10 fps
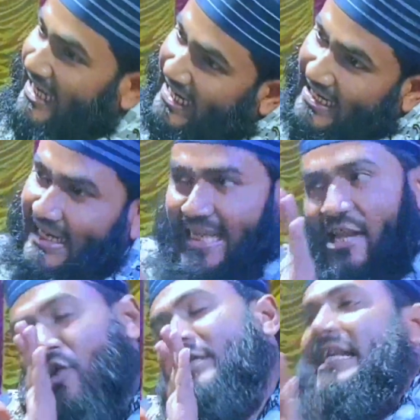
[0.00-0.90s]
এ এ
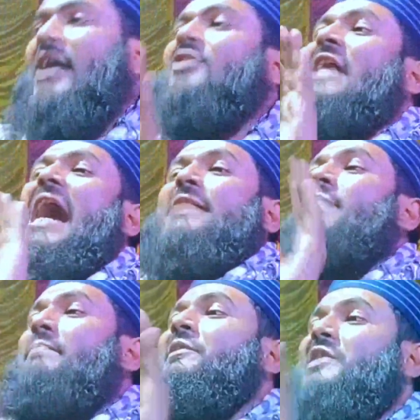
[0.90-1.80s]
লোকেরাও
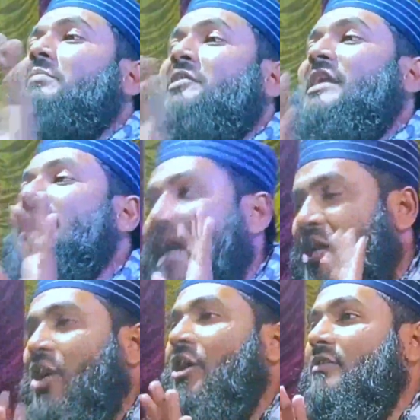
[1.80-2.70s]
থাকবে পৃথিবীতে
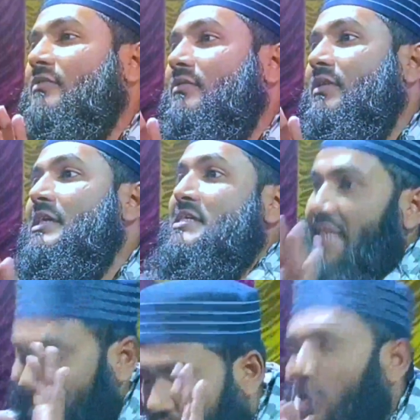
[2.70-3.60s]
কারণ
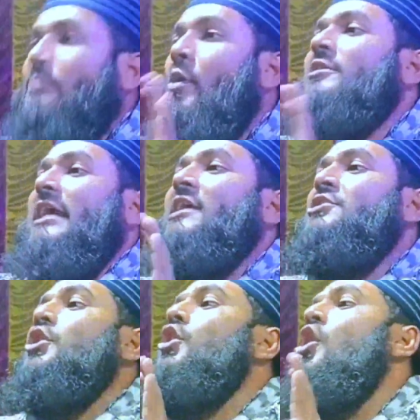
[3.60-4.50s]
এদেরও পক্ষে
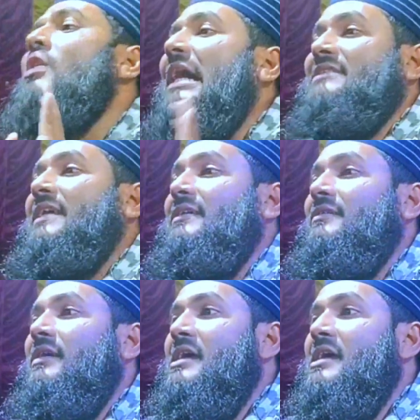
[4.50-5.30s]
কিছু লোক আছে